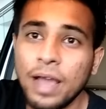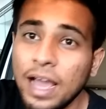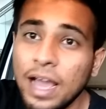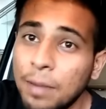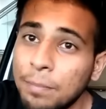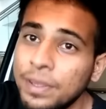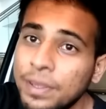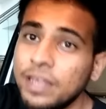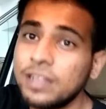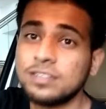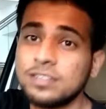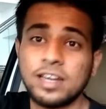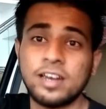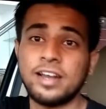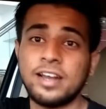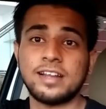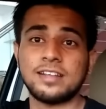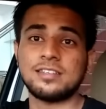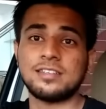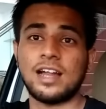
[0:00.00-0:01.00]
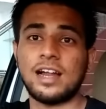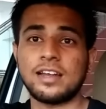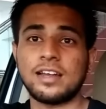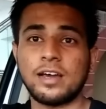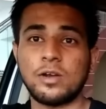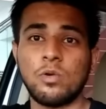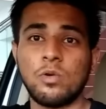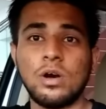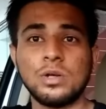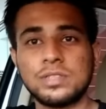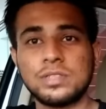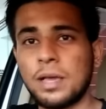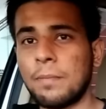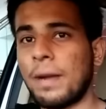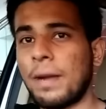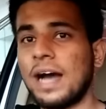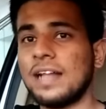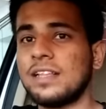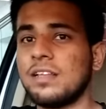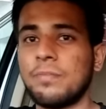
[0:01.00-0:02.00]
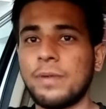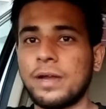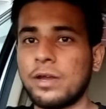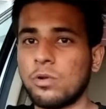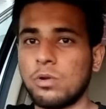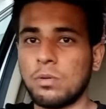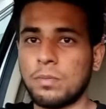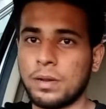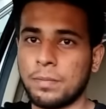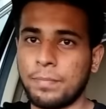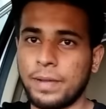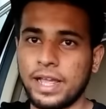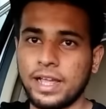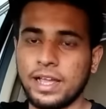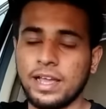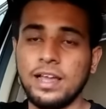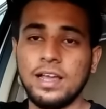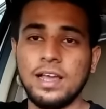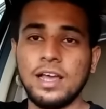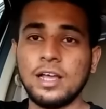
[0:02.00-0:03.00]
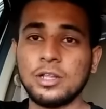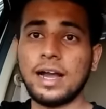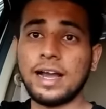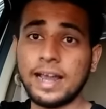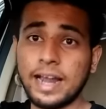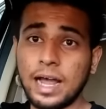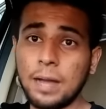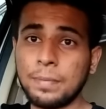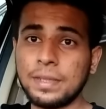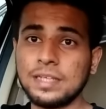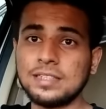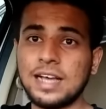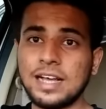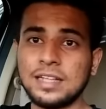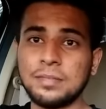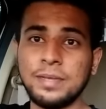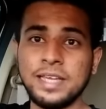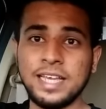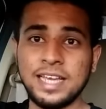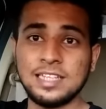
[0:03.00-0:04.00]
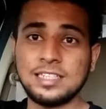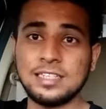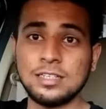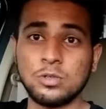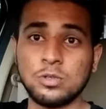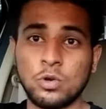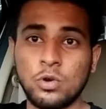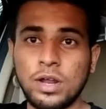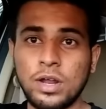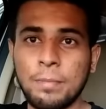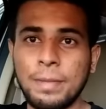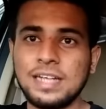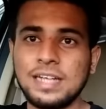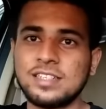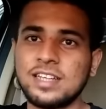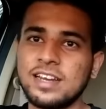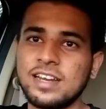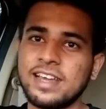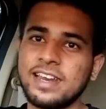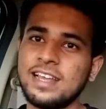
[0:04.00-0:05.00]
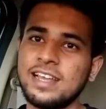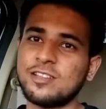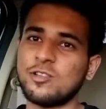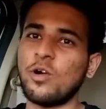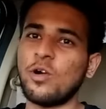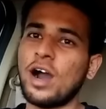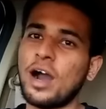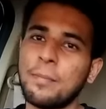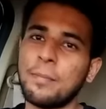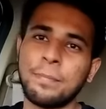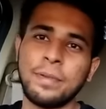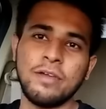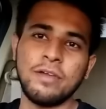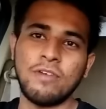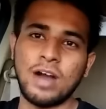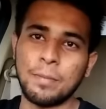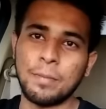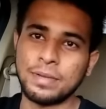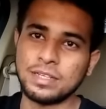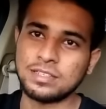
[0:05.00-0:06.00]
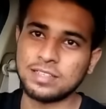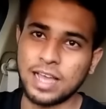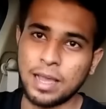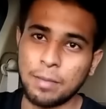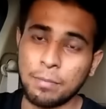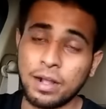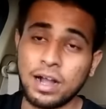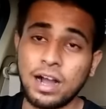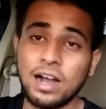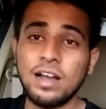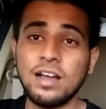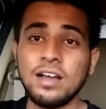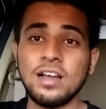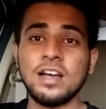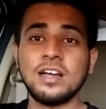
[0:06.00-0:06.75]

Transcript: मैं अभी जनरेटर स्टार्ट करूंगा उसके बाद ही पेट्रोल भर पाएंगे अगर आपके साथ में ये चीज उन्होंने मेंशन करी है तो आप भी वहां पे स्कैम का